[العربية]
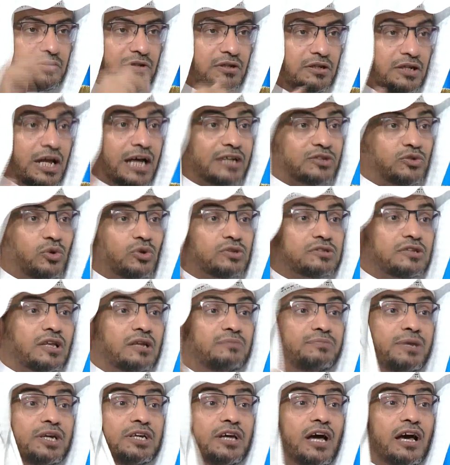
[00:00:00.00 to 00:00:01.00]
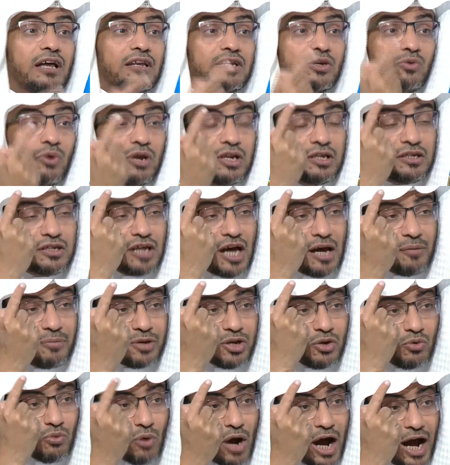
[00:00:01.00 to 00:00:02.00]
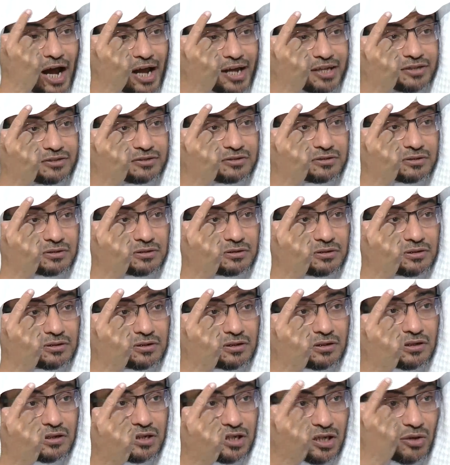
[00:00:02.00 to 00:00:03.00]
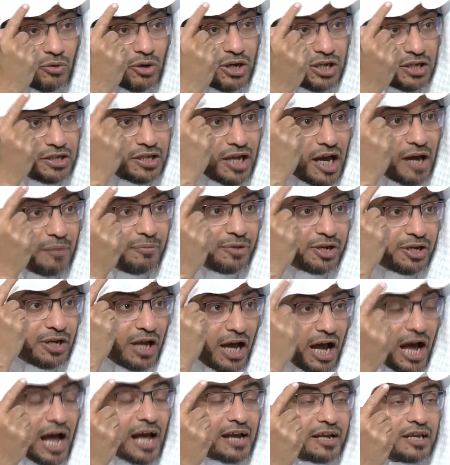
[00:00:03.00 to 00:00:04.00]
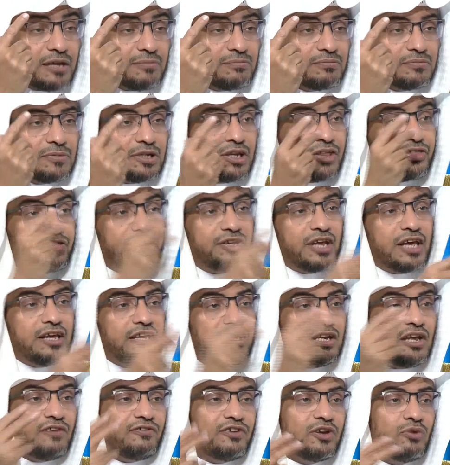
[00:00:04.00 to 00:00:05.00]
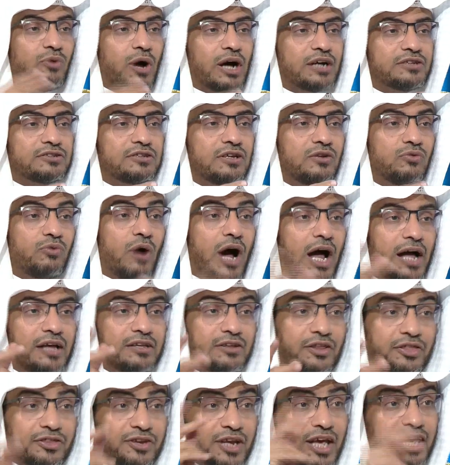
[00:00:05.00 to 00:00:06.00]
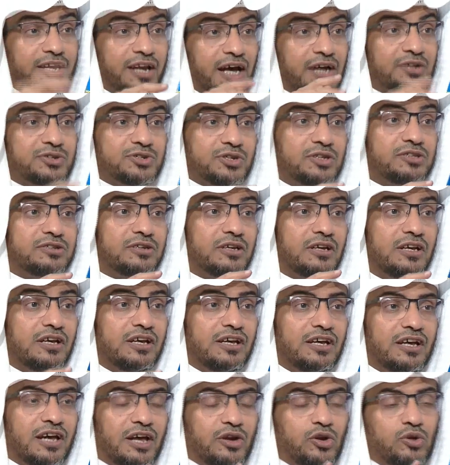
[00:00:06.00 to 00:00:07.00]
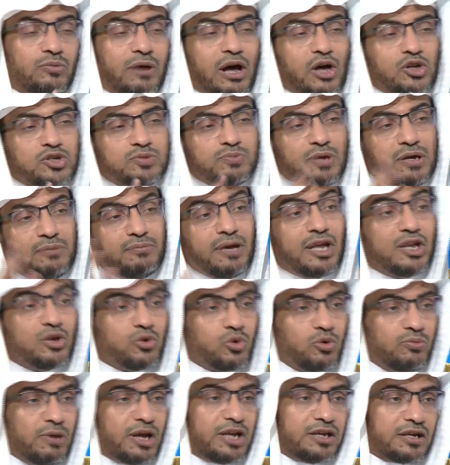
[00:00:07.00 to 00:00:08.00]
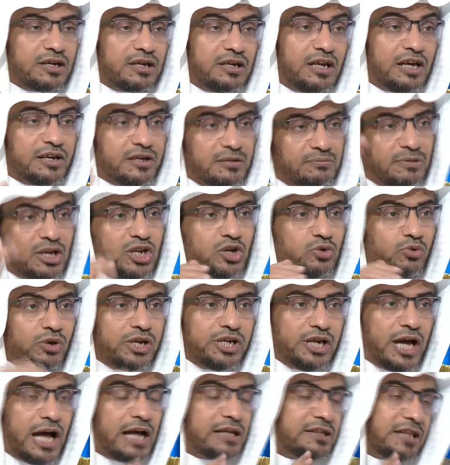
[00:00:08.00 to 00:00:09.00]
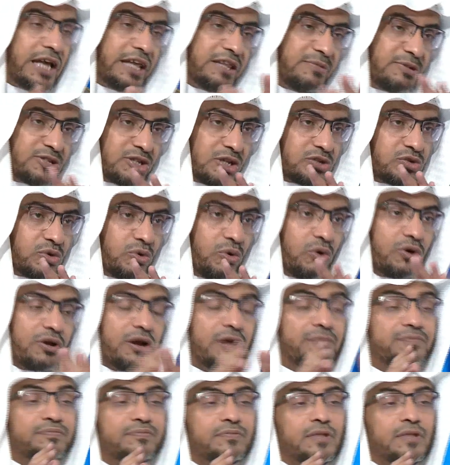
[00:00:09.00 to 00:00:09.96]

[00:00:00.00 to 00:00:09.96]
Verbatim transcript: لا تعطى البيعة لولي أمر واحد لولي امر حاكم لاثنين في وقت واحد اثنين اقصد انه ما يصبح ملك وملك لكن ملك ولي عهد هذه مساله اخرى